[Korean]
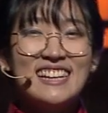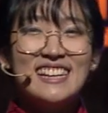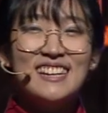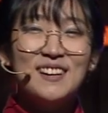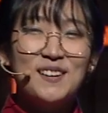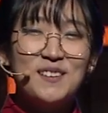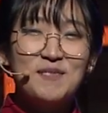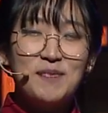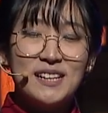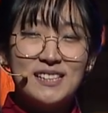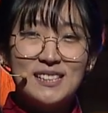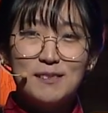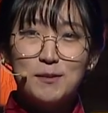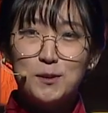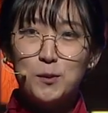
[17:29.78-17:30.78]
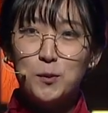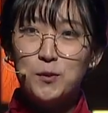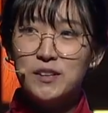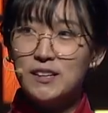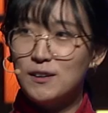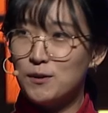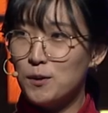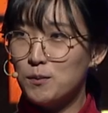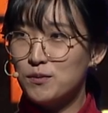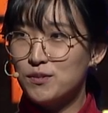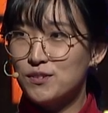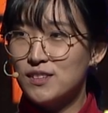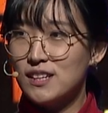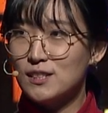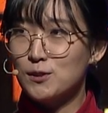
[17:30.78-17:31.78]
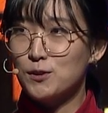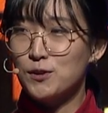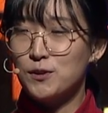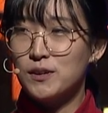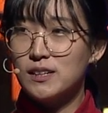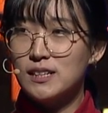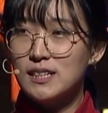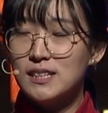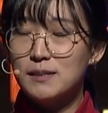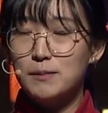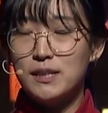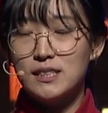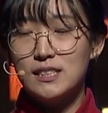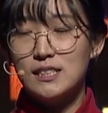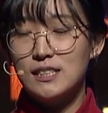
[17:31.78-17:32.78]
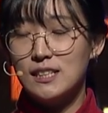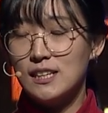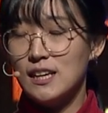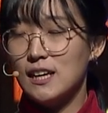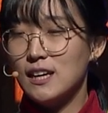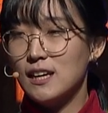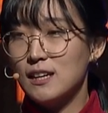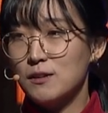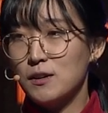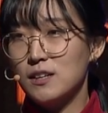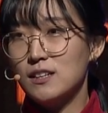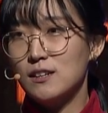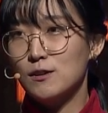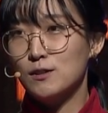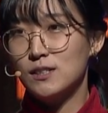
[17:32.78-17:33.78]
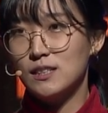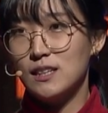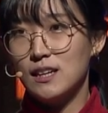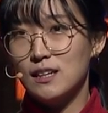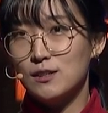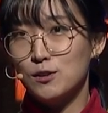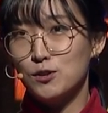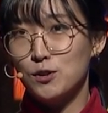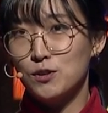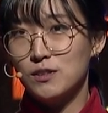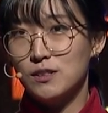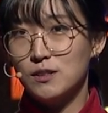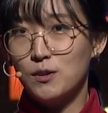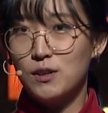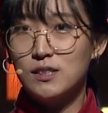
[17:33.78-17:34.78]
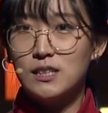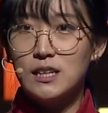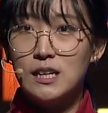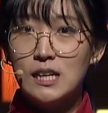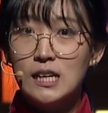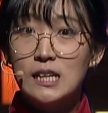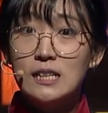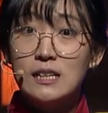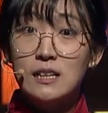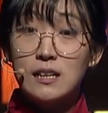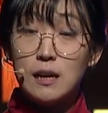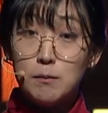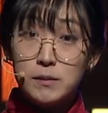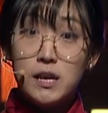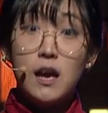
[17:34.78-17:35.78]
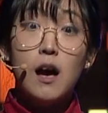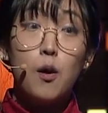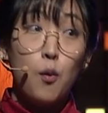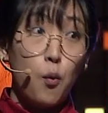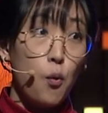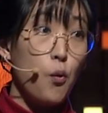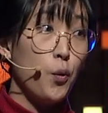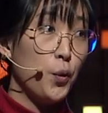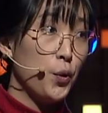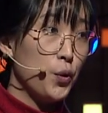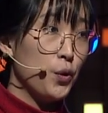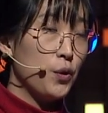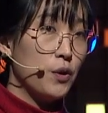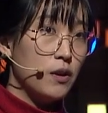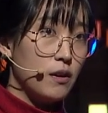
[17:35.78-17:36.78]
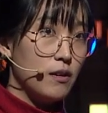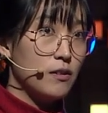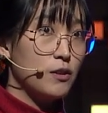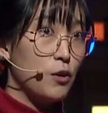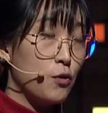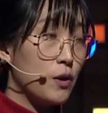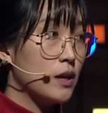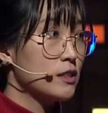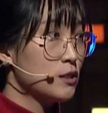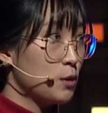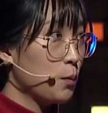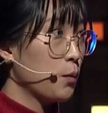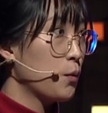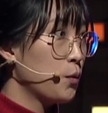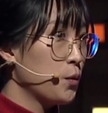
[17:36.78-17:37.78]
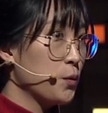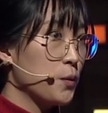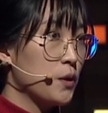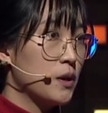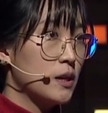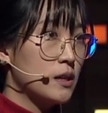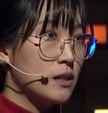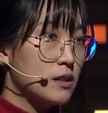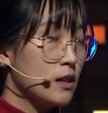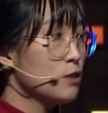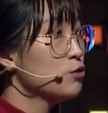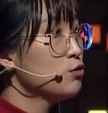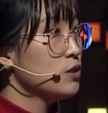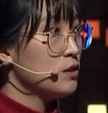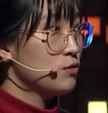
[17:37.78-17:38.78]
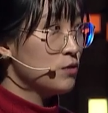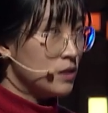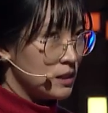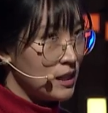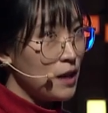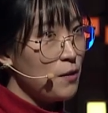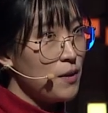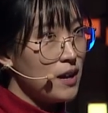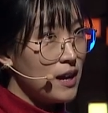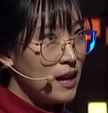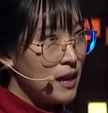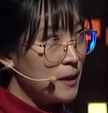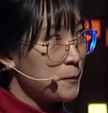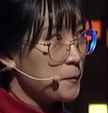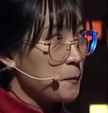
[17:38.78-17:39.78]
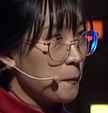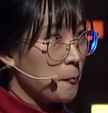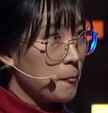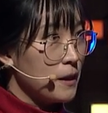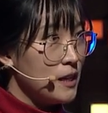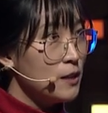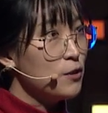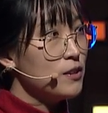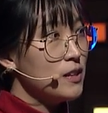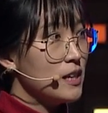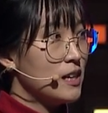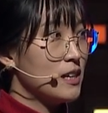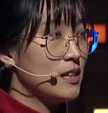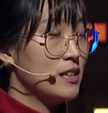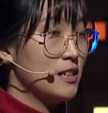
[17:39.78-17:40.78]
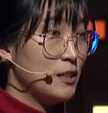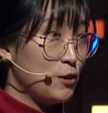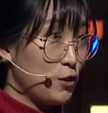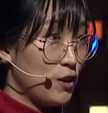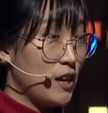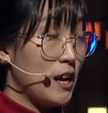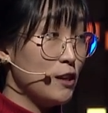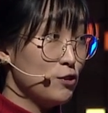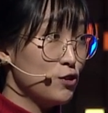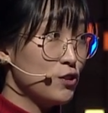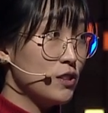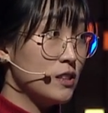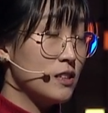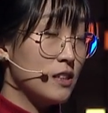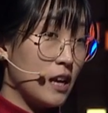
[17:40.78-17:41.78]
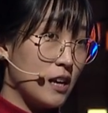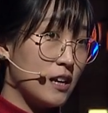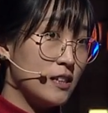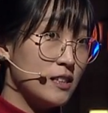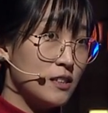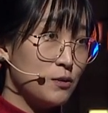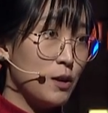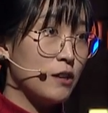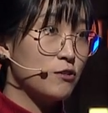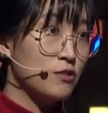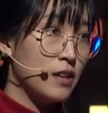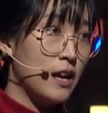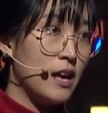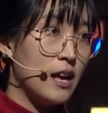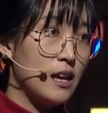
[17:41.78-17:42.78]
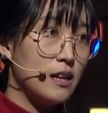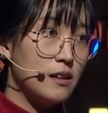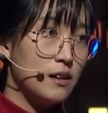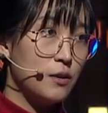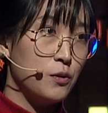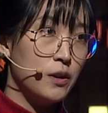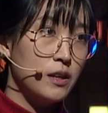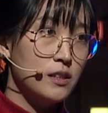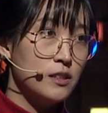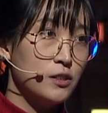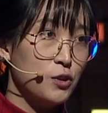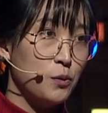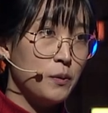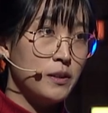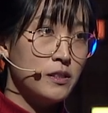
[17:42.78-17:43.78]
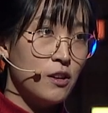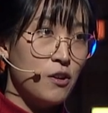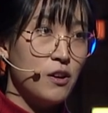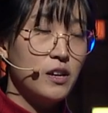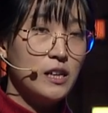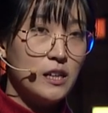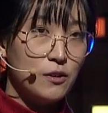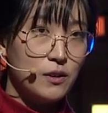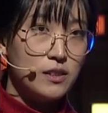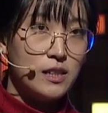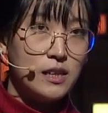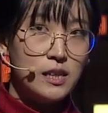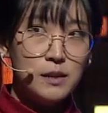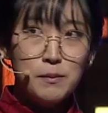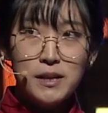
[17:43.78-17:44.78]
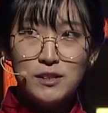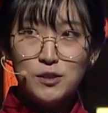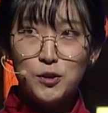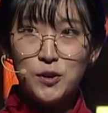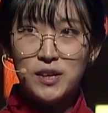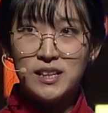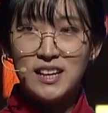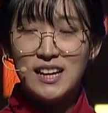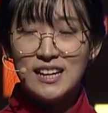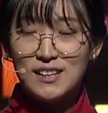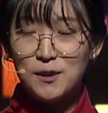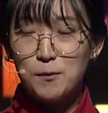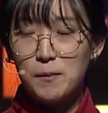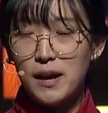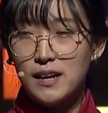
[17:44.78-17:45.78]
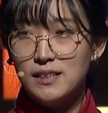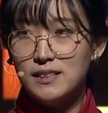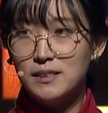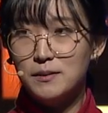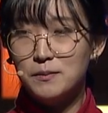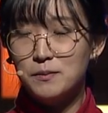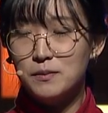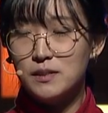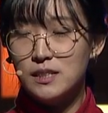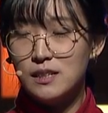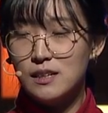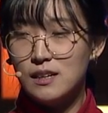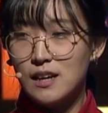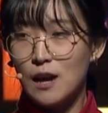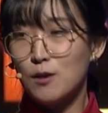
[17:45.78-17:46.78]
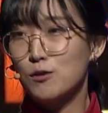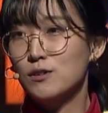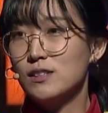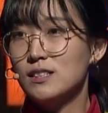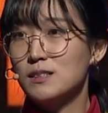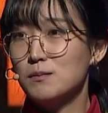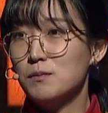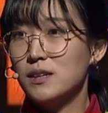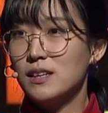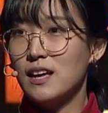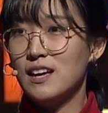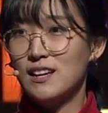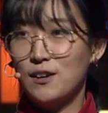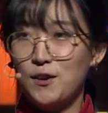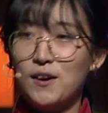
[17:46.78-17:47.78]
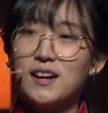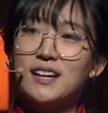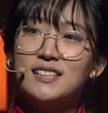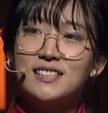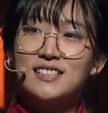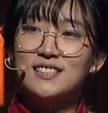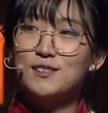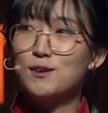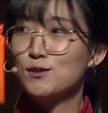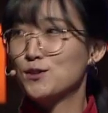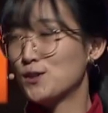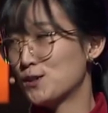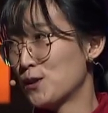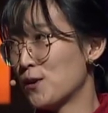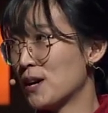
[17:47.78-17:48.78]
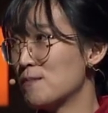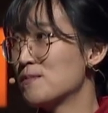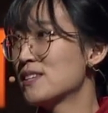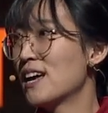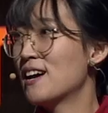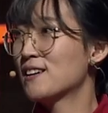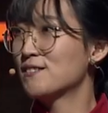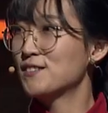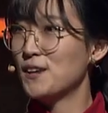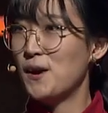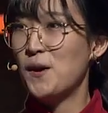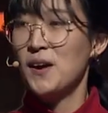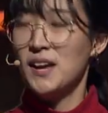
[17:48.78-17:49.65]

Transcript: 이런 말씀으로 오늘 여러분의 저녁을 마치게 되는 것에 대해서 저는 굉장히 감사하고 어, 영광스럽고 그래도 우리 사회가 이런 이야기를 이렇게 할 수 있는 데까지는 왔구나라고 하는 점에서 굉장히 희망적인 그런 마음을 갖고 있습니다. 여기까지 들어주셔서 감사하고요.